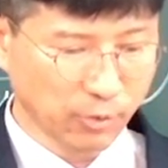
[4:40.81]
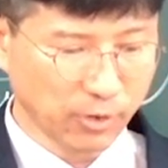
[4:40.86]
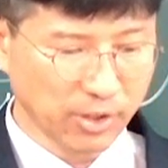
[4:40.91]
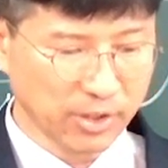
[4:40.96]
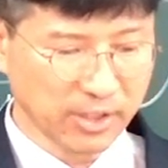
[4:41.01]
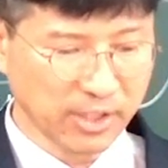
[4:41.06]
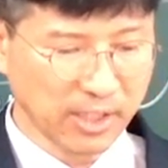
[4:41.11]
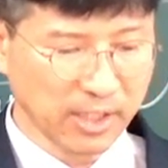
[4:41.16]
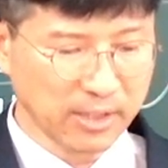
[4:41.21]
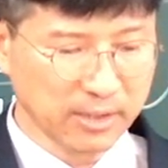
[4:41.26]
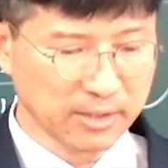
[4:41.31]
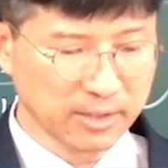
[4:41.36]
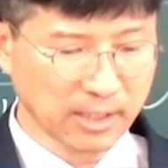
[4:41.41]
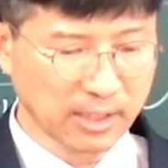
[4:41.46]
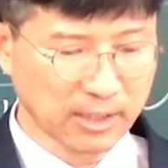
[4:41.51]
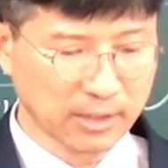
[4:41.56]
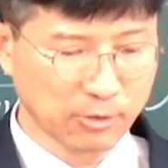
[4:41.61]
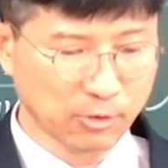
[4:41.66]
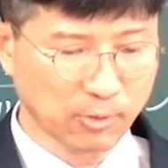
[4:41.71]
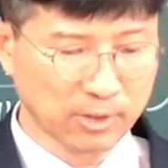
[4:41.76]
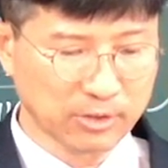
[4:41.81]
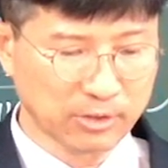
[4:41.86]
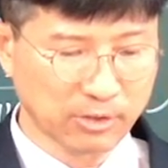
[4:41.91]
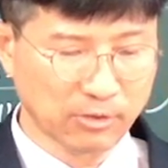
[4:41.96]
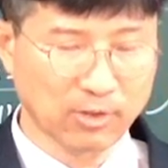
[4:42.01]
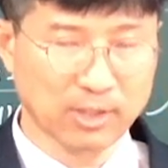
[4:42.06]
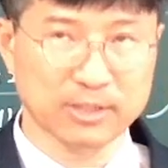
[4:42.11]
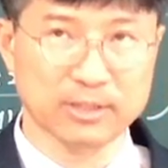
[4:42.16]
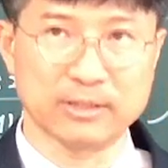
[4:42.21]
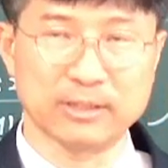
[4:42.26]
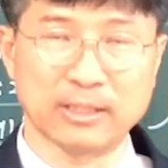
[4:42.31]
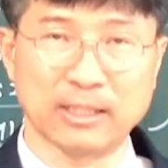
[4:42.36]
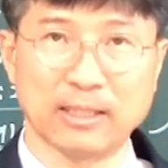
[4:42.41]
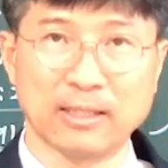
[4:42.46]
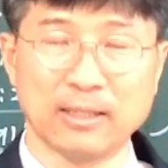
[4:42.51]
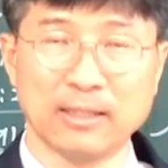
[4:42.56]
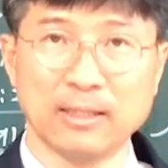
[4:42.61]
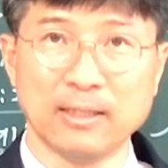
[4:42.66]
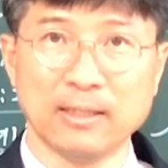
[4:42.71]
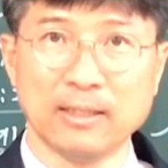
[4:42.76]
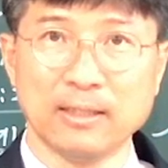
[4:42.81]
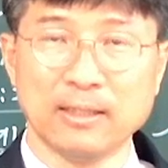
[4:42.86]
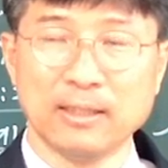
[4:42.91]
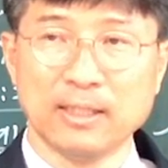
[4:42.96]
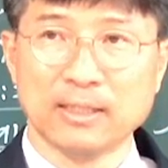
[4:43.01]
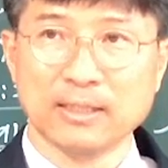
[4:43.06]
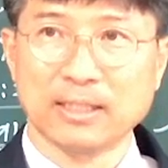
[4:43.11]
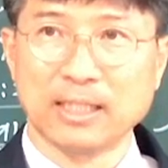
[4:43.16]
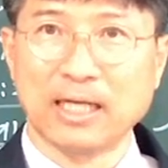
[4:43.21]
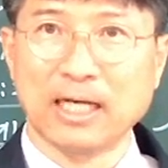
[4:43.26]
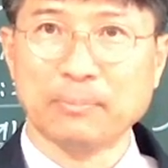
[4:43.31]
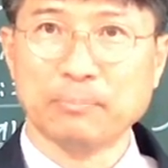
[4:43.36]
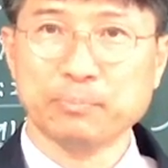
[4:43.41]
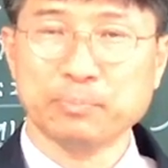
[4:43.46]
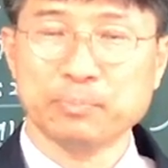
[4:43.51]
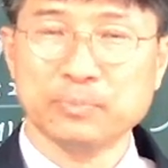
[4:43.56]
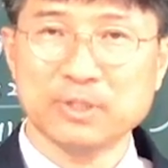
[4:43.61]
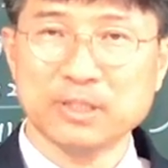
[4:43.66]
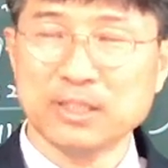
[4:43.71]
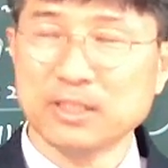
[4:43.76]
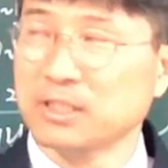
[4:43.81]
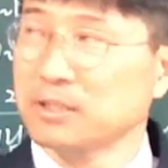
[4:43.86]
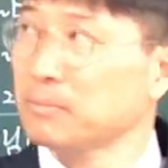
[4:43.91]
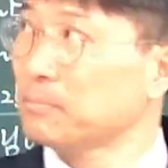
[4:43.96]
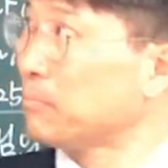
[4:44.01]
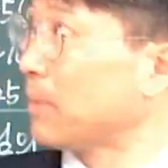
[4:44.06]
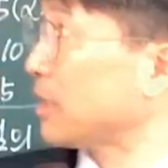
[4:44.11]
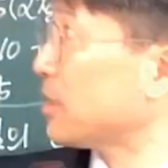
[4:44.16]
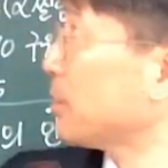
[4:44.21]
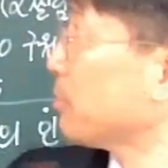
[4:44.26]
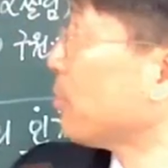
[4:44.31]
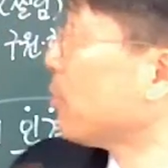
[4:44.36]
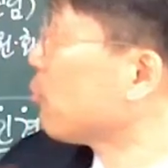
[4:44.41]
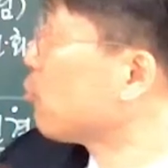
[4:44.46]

회개에 이르게 하려고 왔느라고 하시니라. 자, 앞 이제 마태복음